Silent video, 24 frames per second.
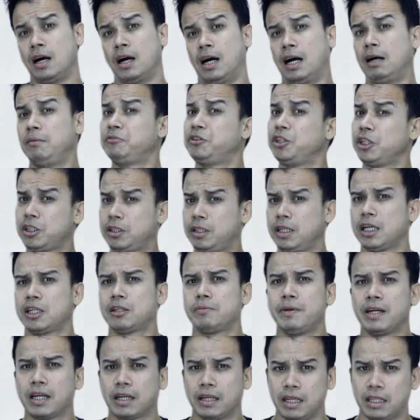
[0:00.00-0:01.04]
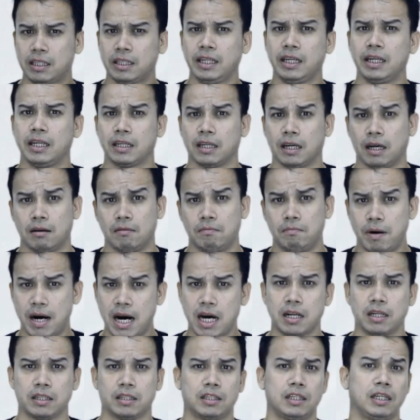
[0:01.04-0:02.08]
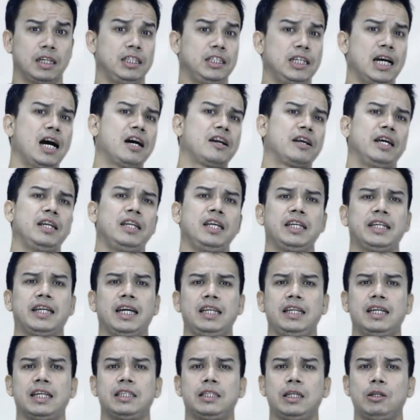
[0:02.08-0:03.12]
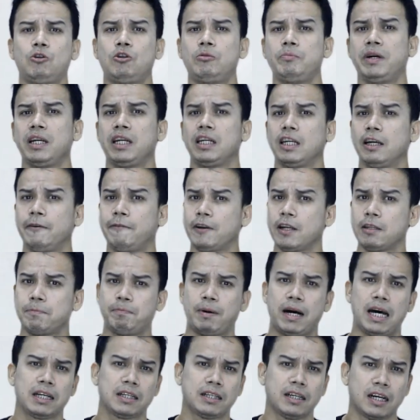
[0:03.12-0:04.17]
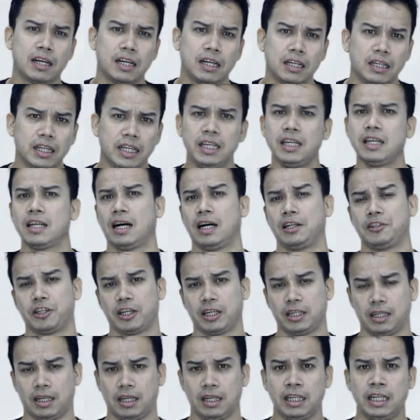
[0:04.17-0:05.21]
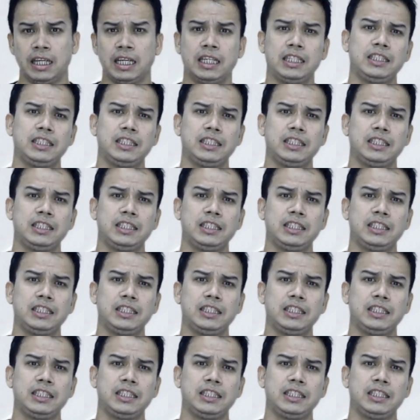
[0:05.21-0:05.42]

हम जिस देश में रहते हैं ना भारत यहाँ रहने के लिए दिलों में नफरत पालकर नहीं रहा जाएगा